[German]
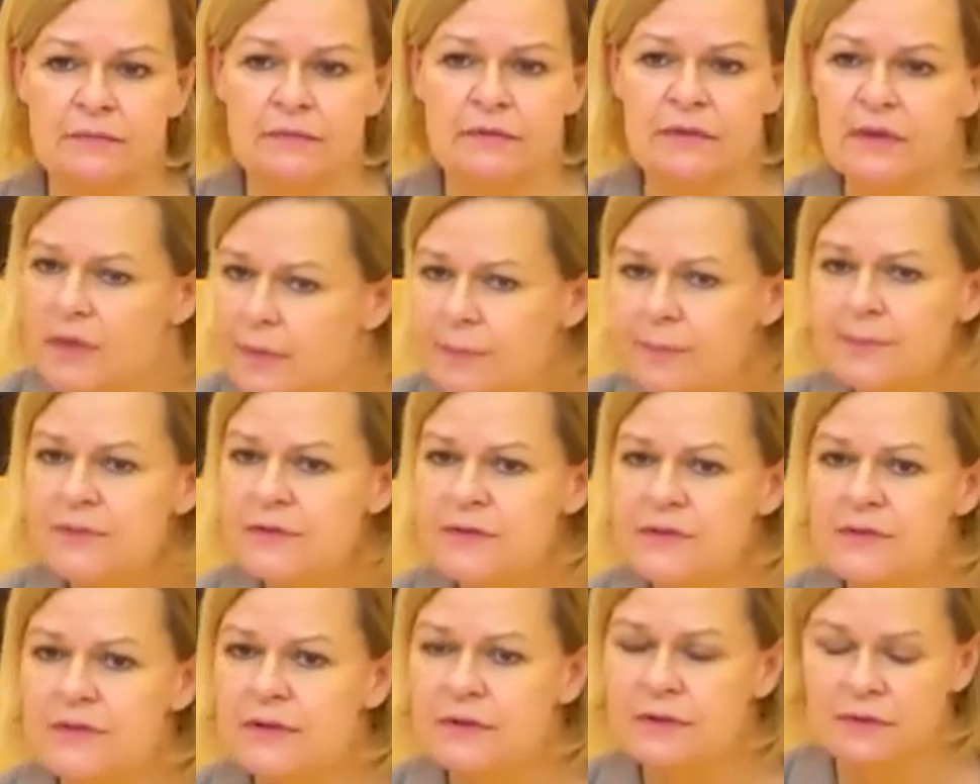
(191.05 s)
Die gibt
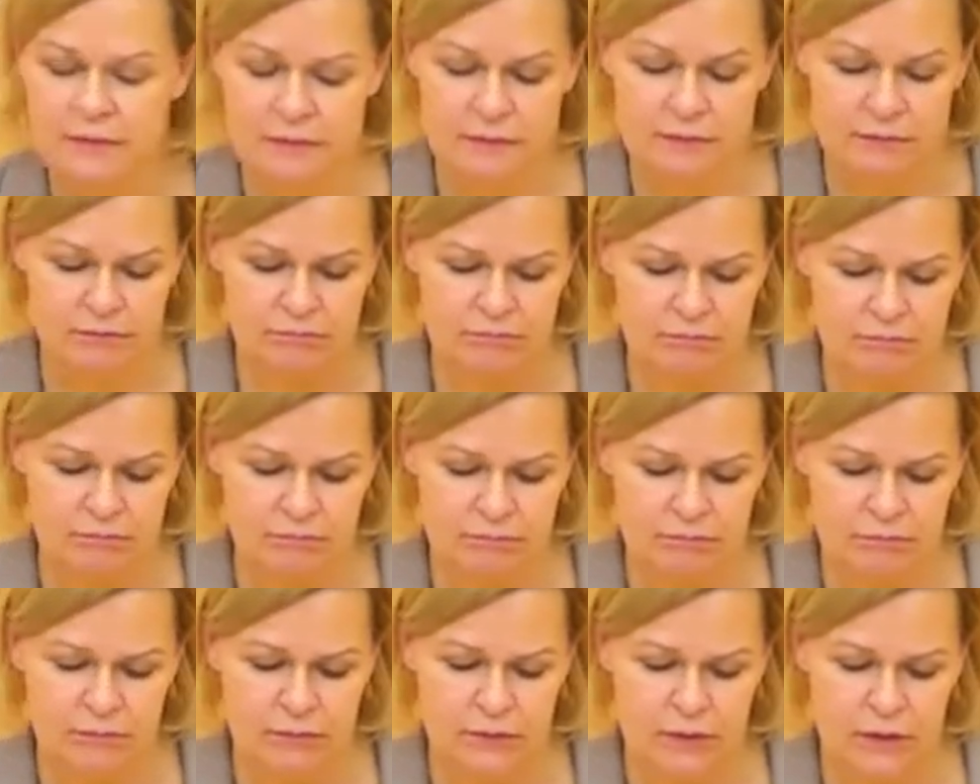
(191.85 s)
es nicht.
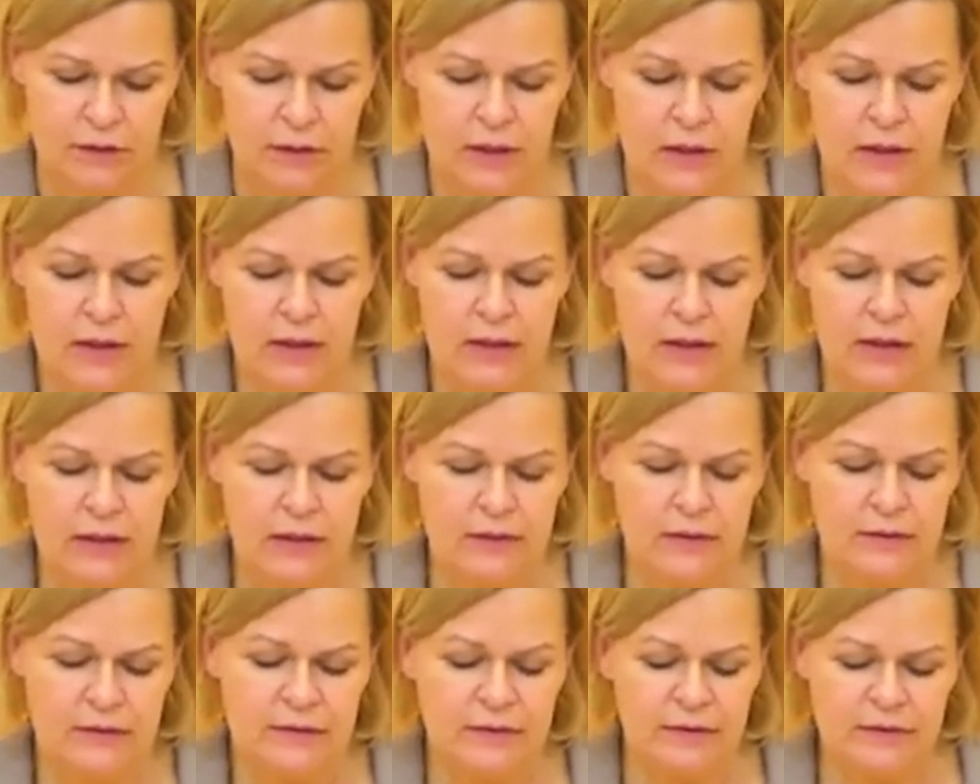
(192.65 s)

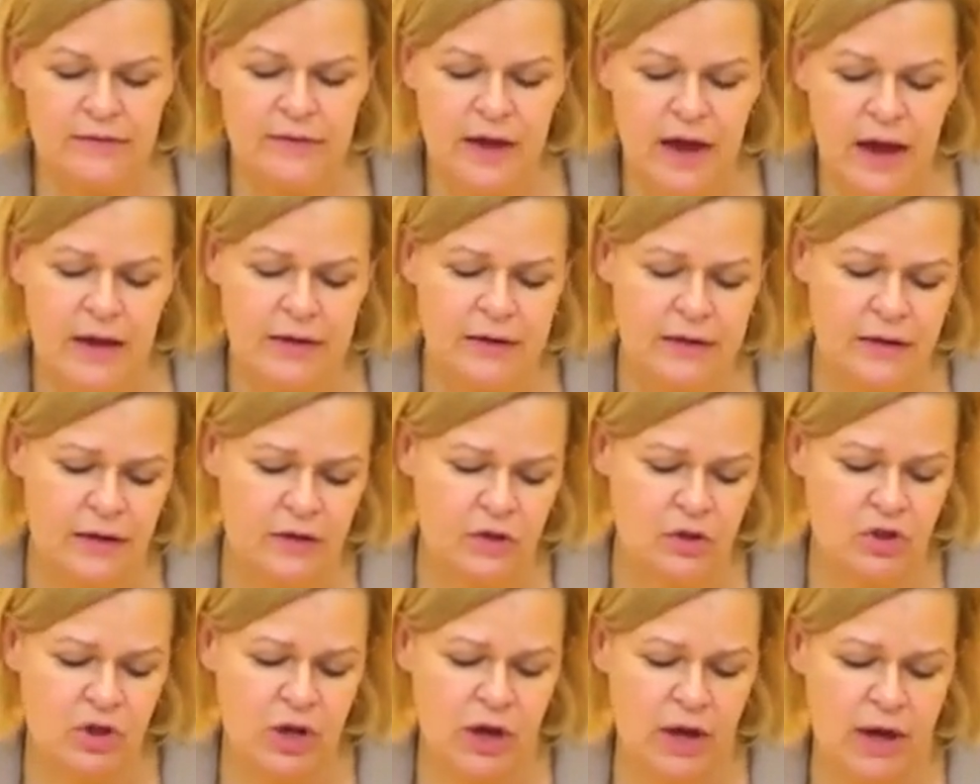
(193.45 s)
Diese eine
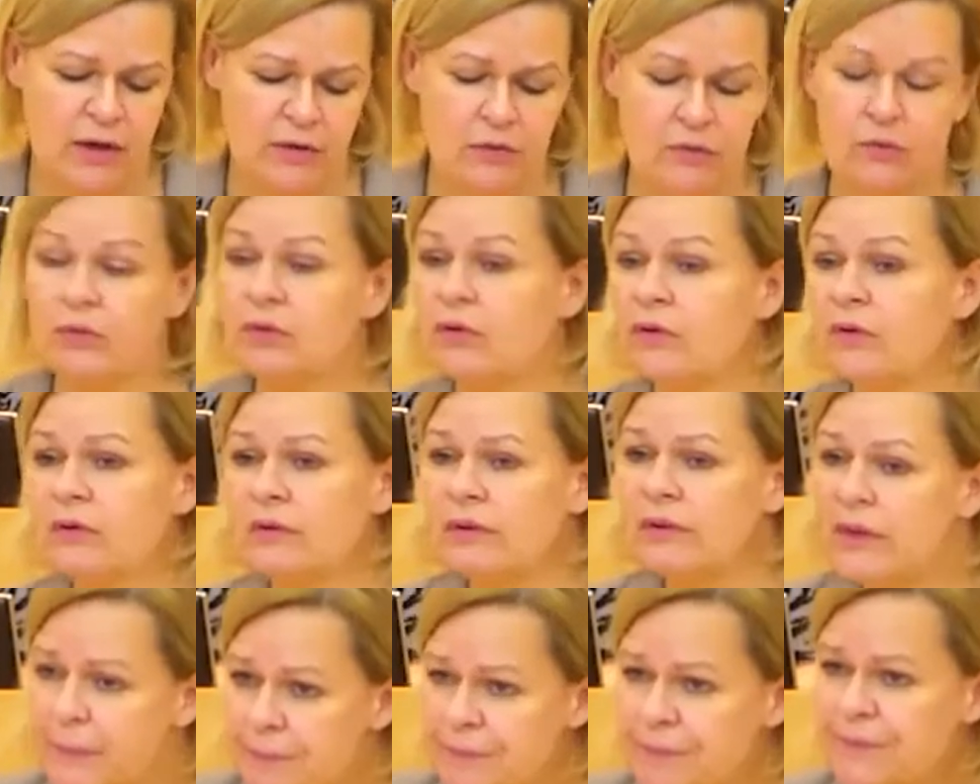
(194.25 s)
Entscheidung
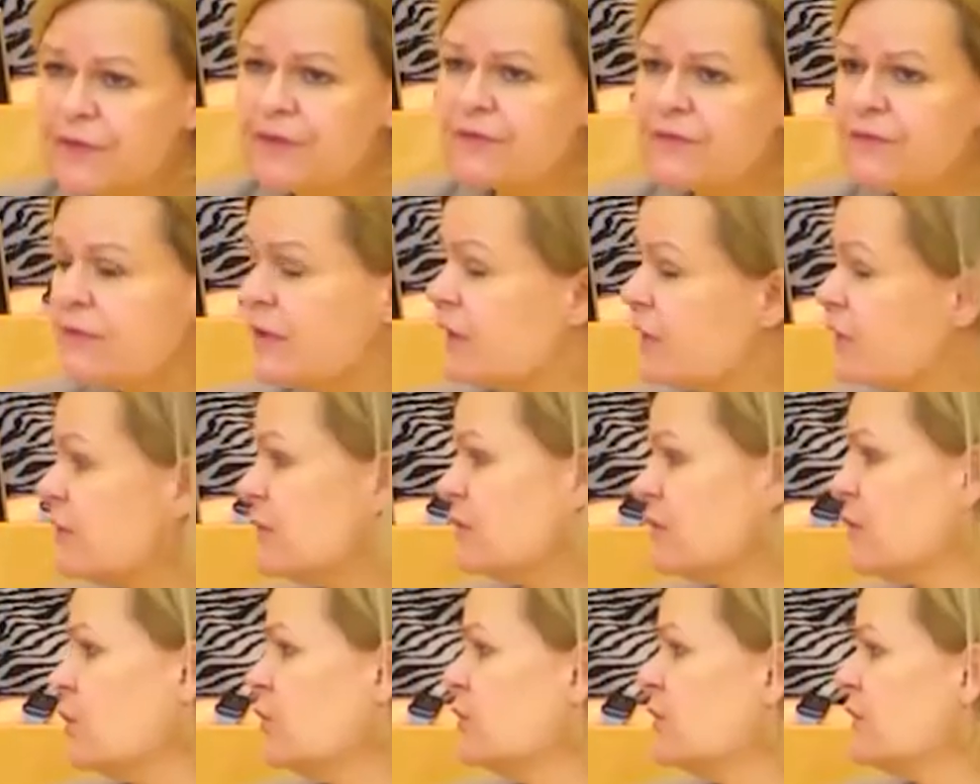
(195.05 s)
gibt es
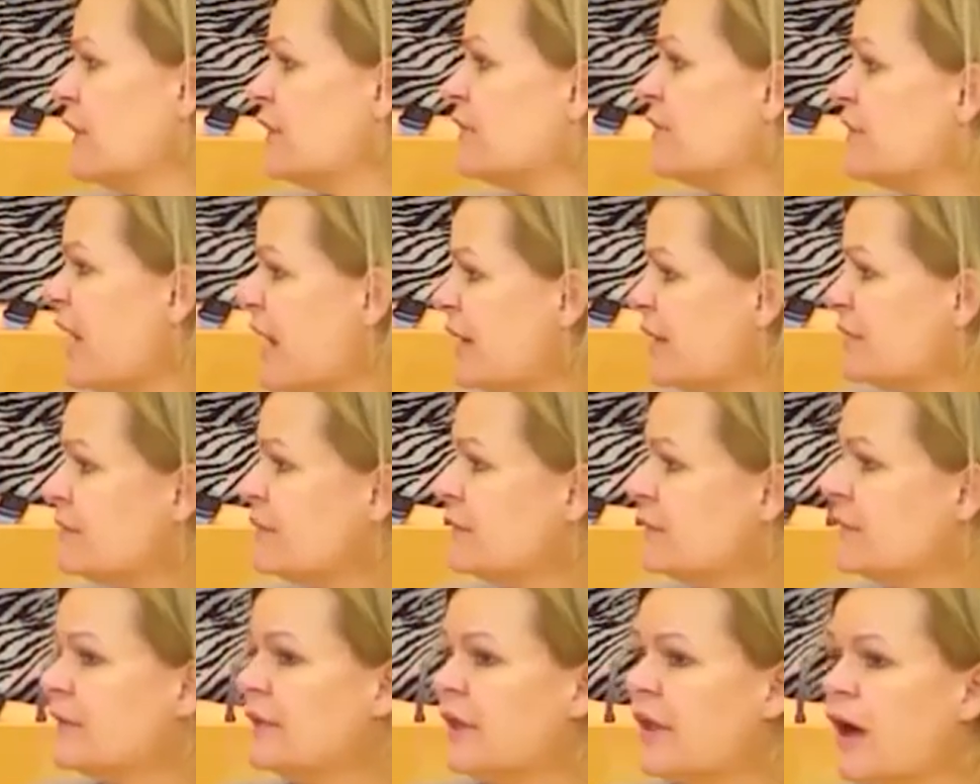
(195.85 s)
nicht, und das hat,
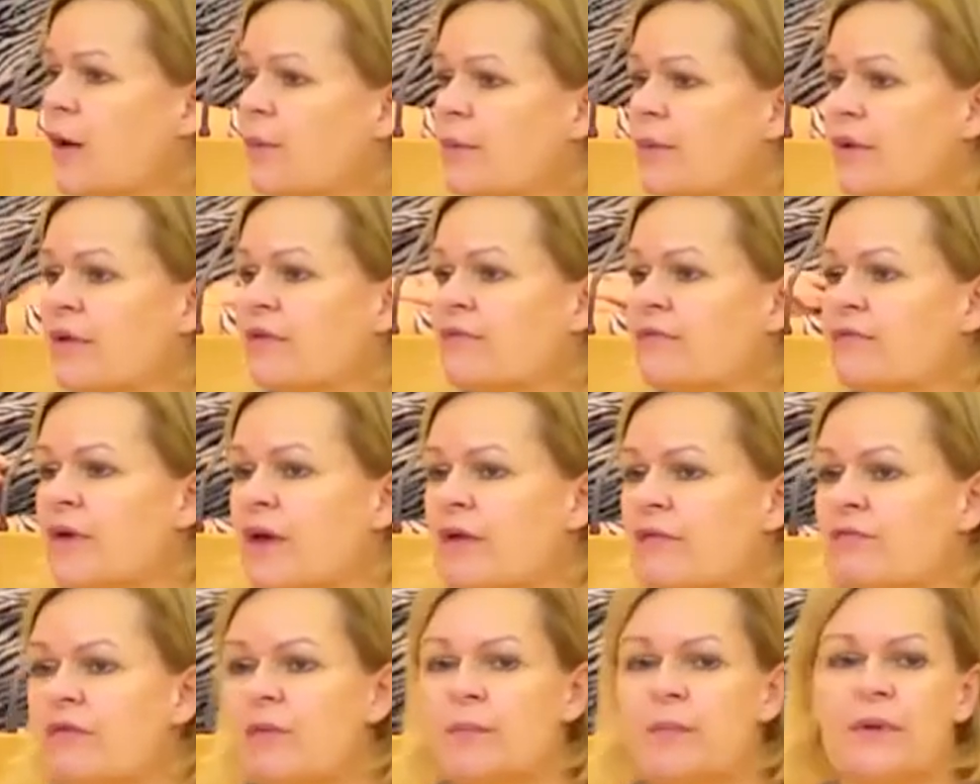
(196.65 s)
ich glaube, das
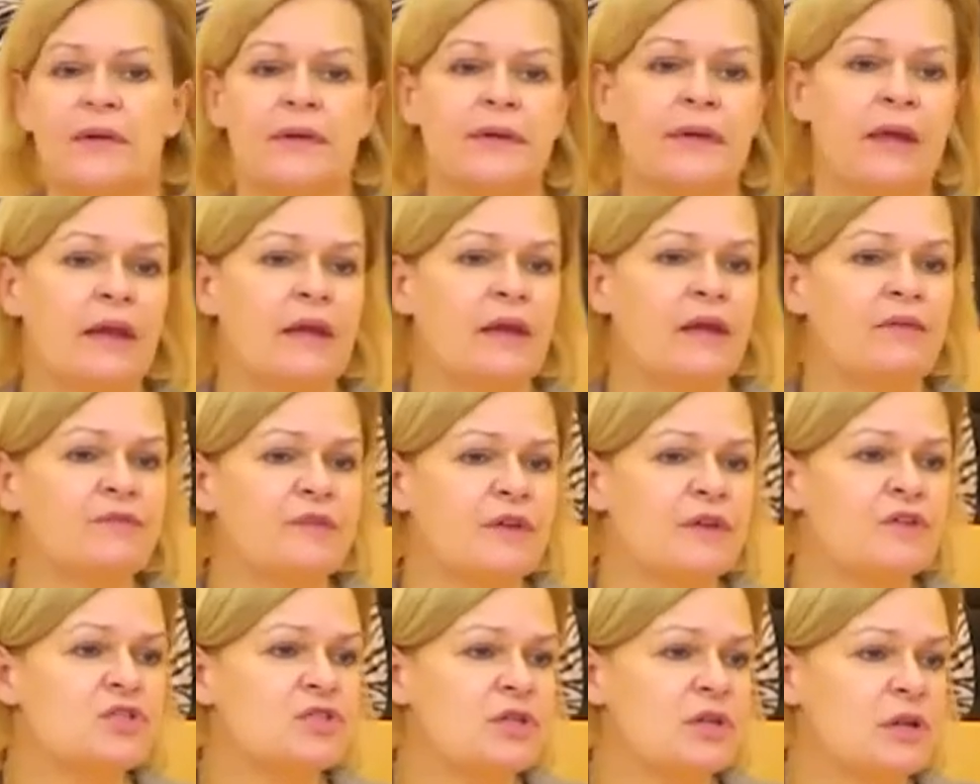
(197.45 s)
werden wir miteinander
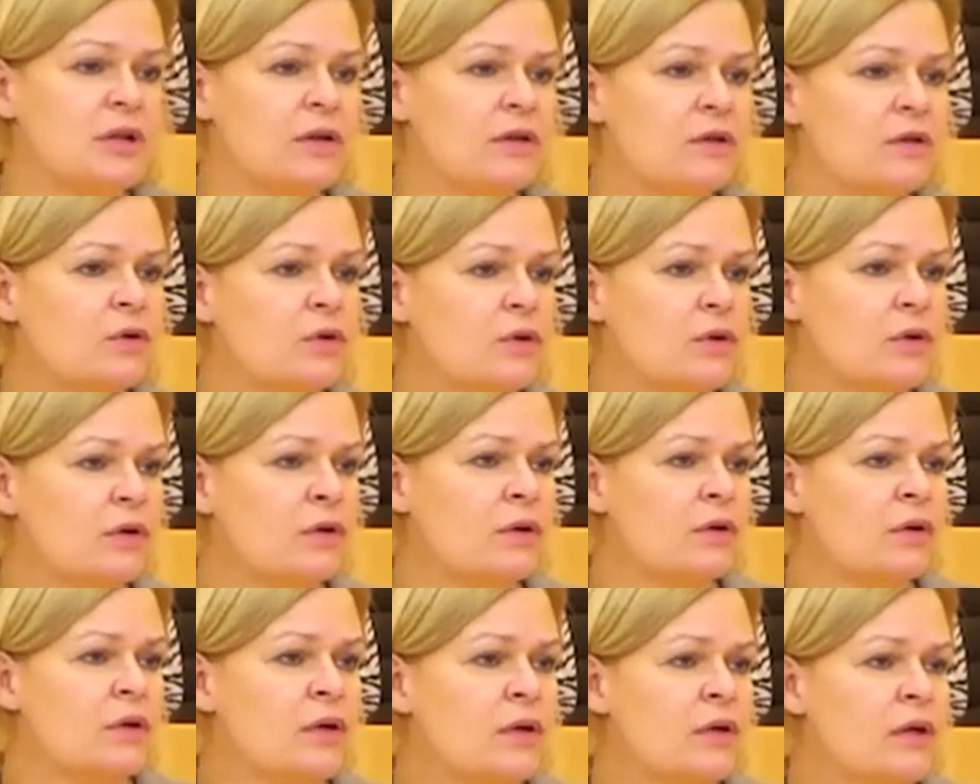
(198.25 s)
feststellen
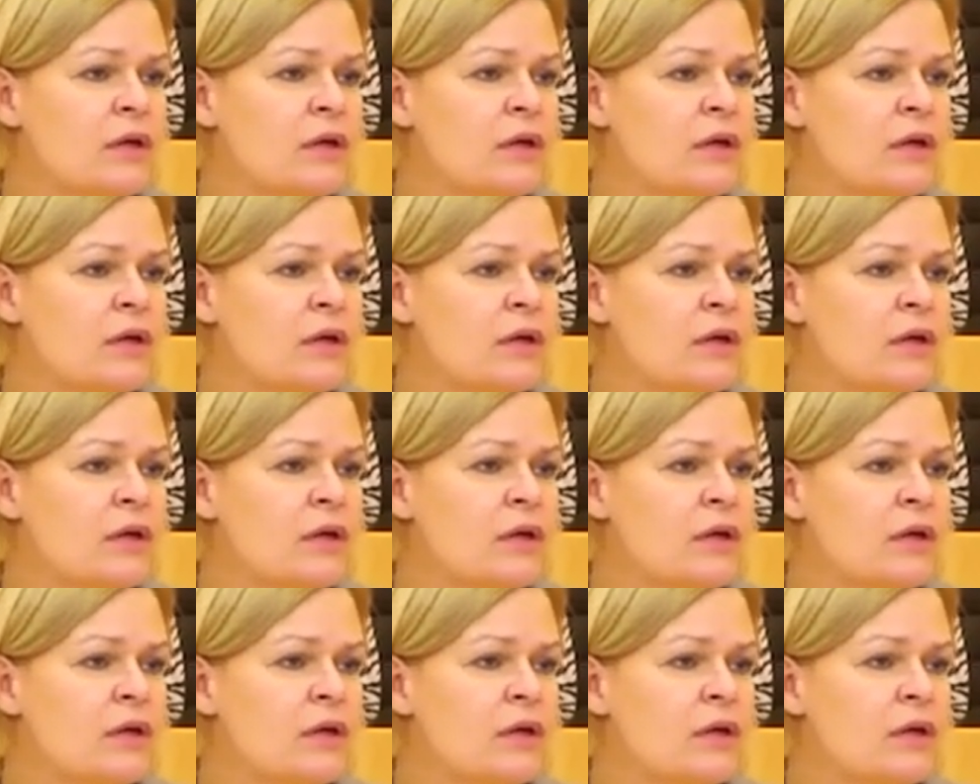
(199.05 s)
können,